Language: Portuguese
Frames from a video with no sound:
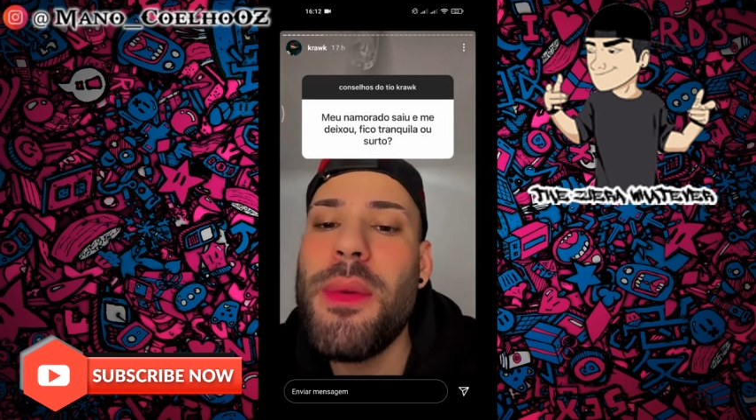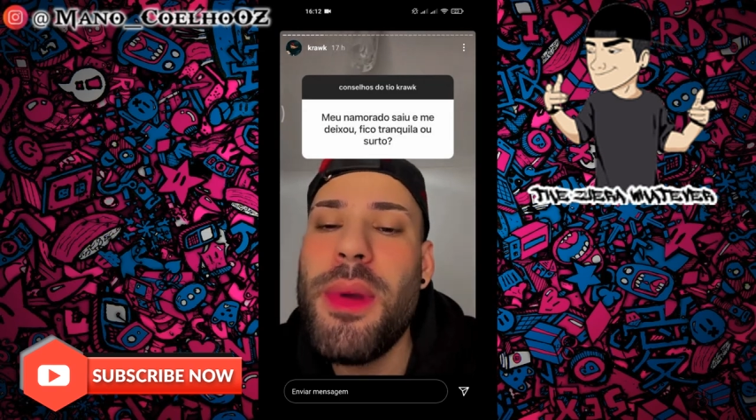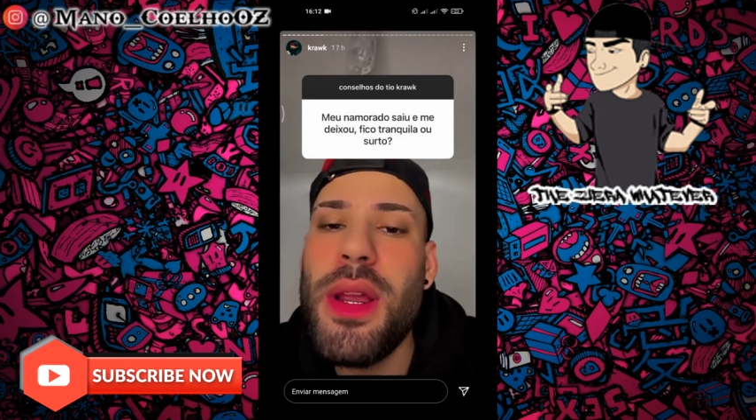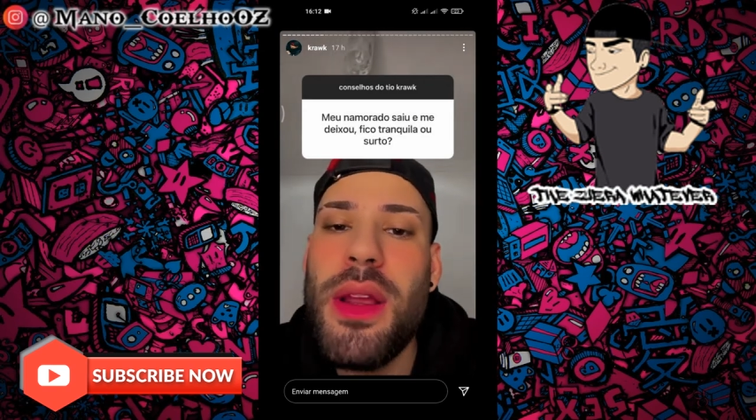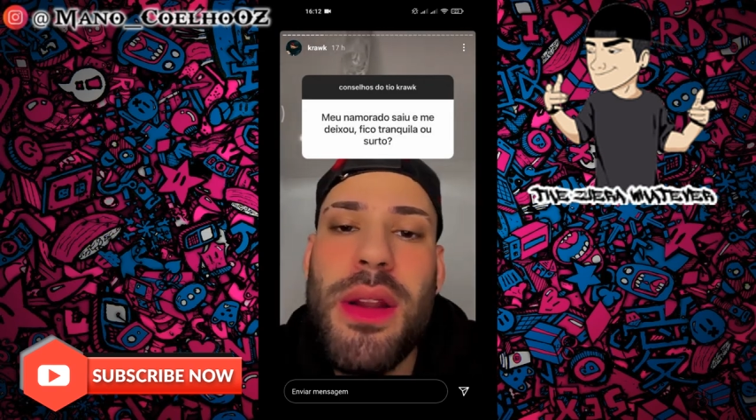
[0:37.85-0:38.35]

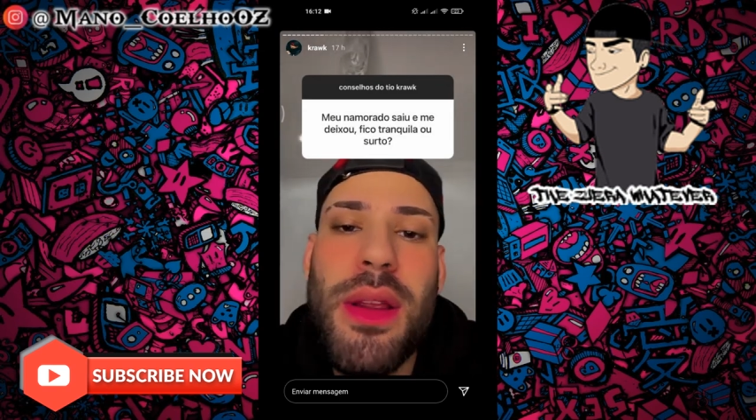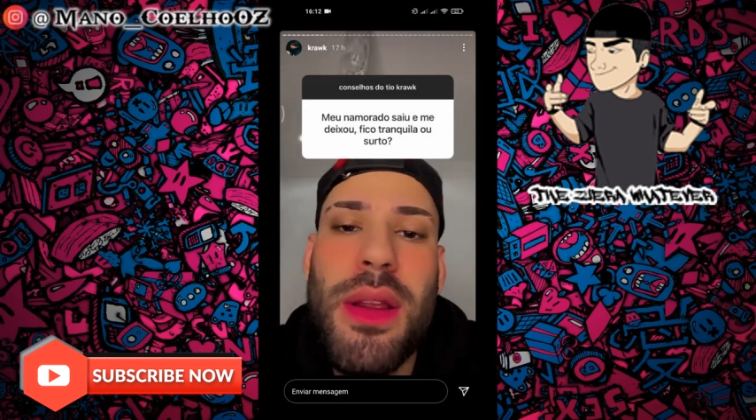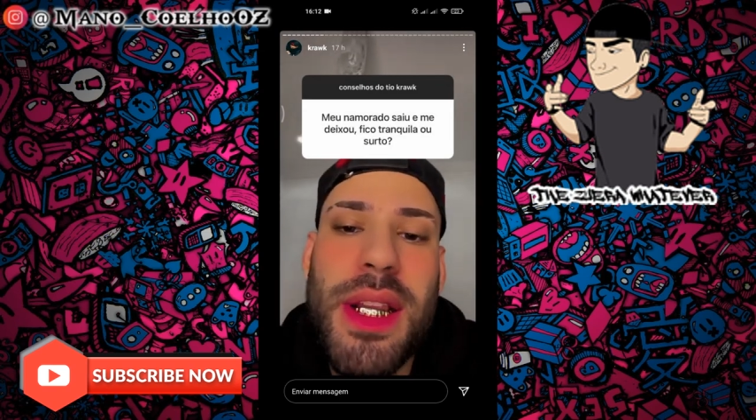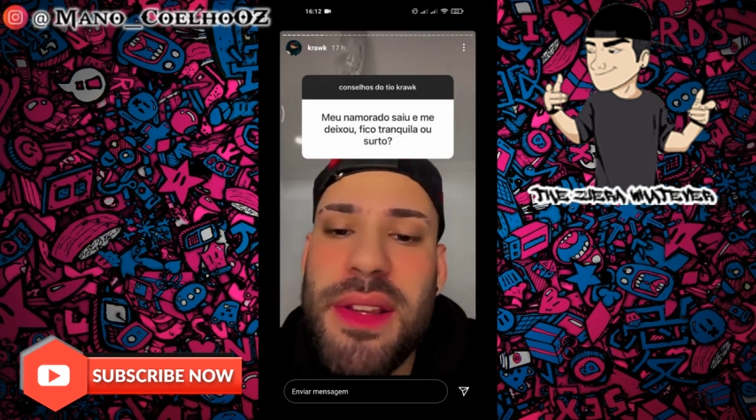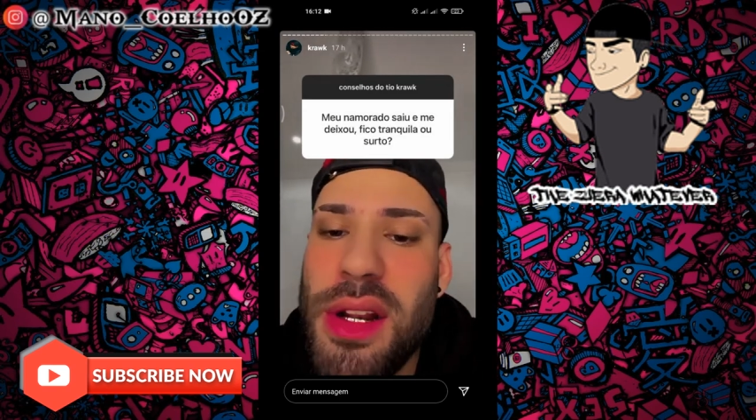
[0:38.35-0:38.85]
Mano,
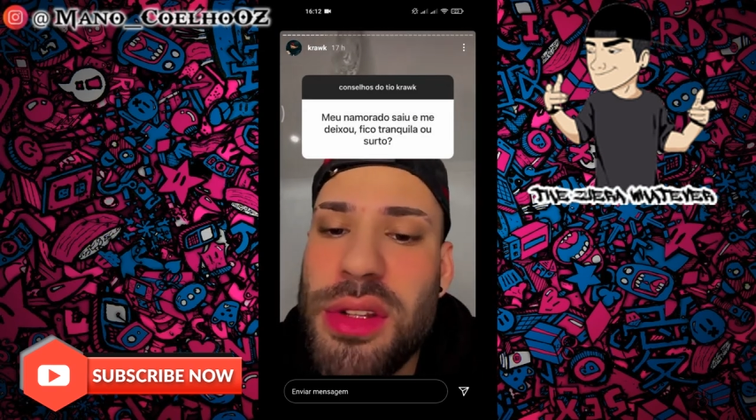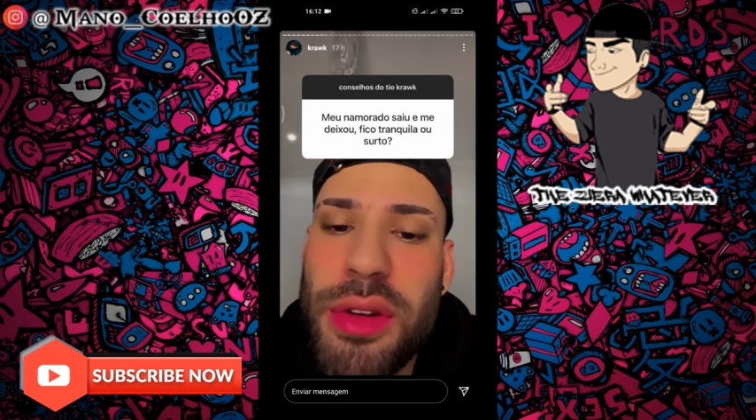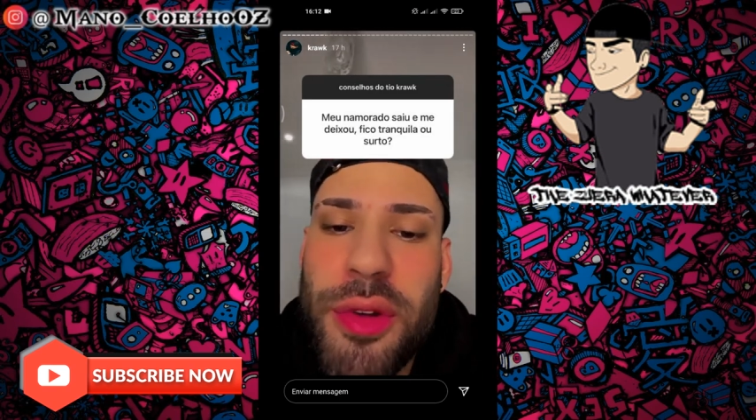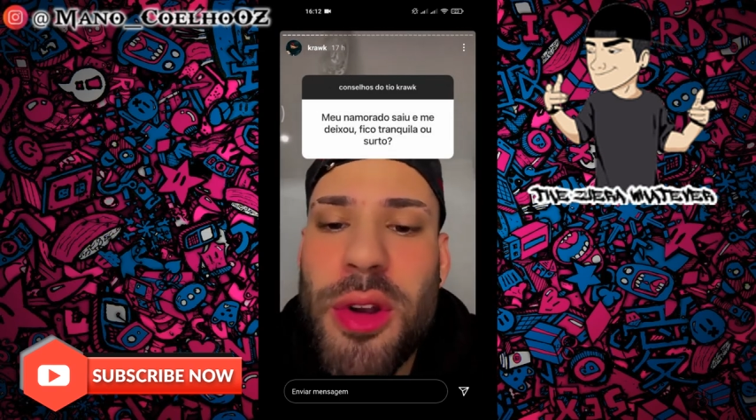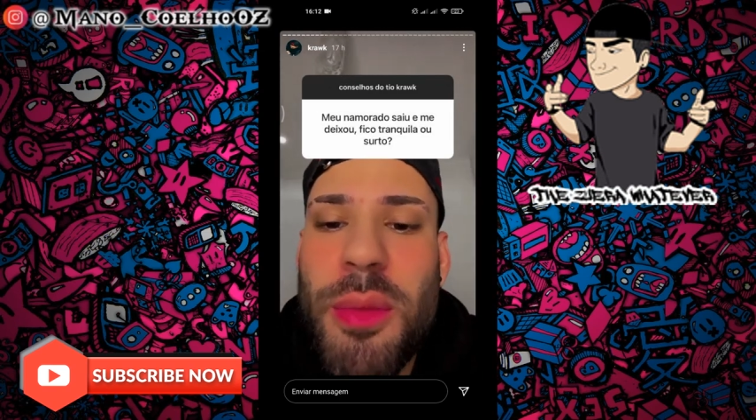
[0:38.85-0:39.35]
às vezes ele só
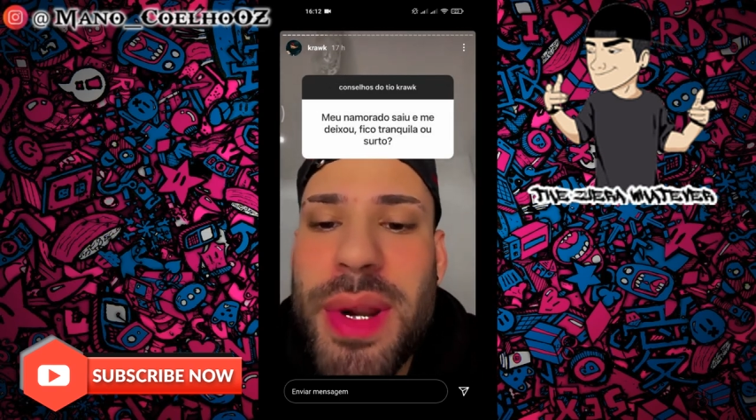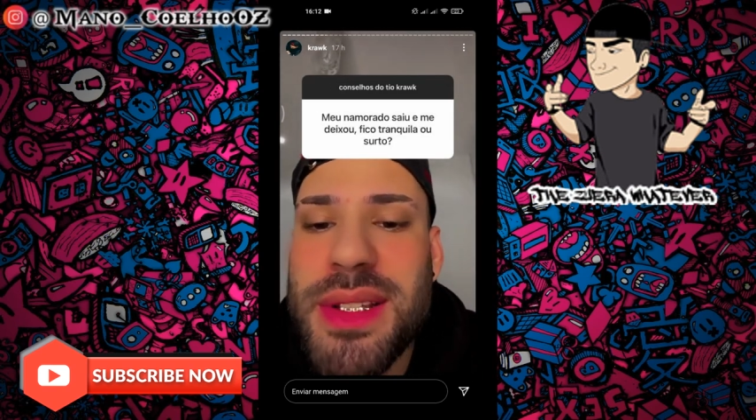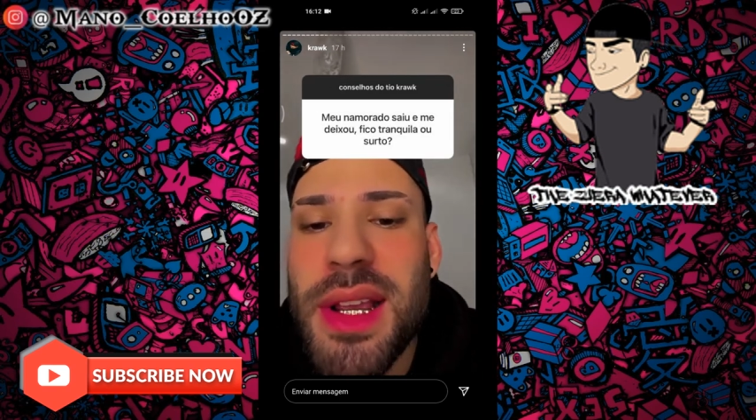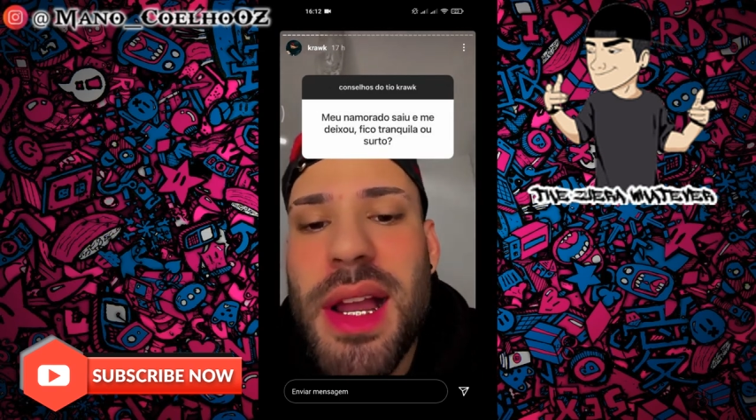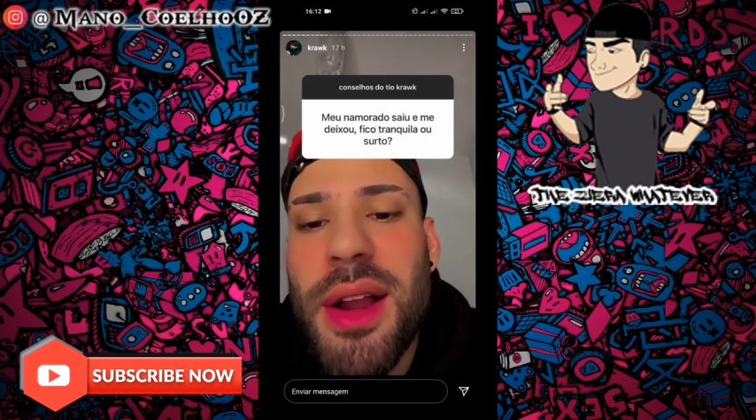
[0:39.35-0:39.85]
foi comprar
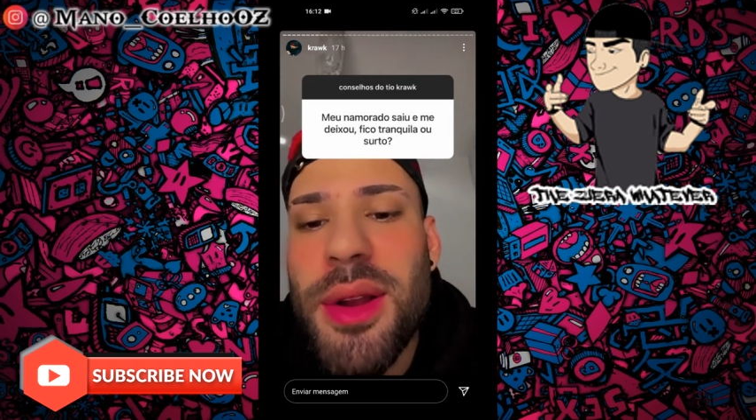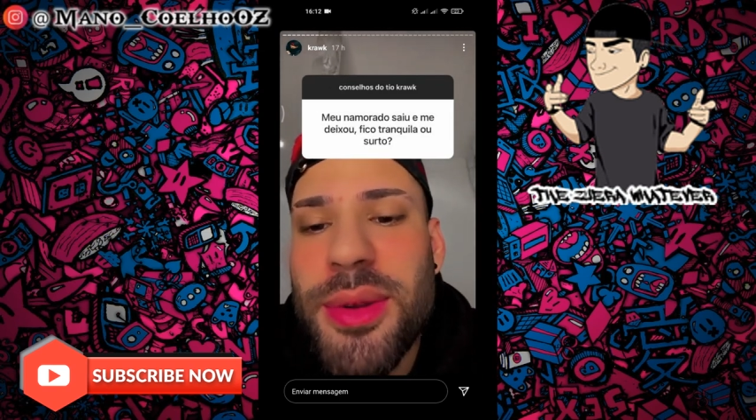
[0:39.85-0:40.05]
cigarro.